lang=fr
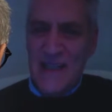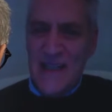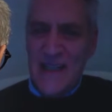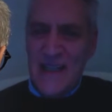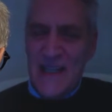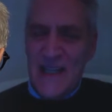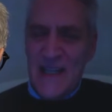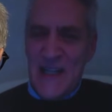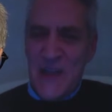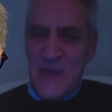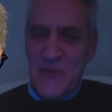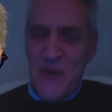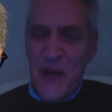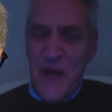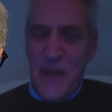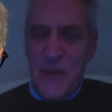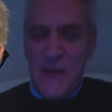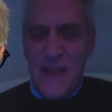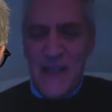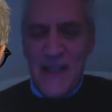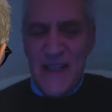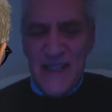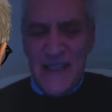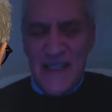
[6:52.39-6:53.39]
Je me rappelle
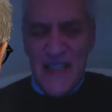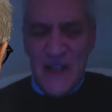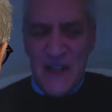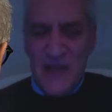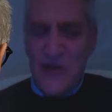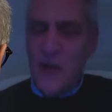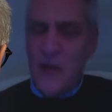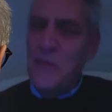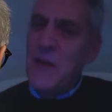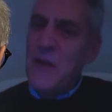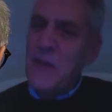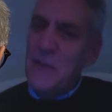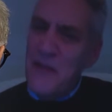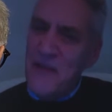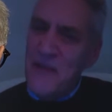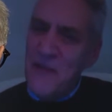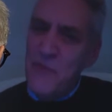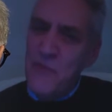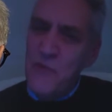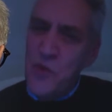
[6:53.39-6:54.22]
que cette famille m'avait beaucoup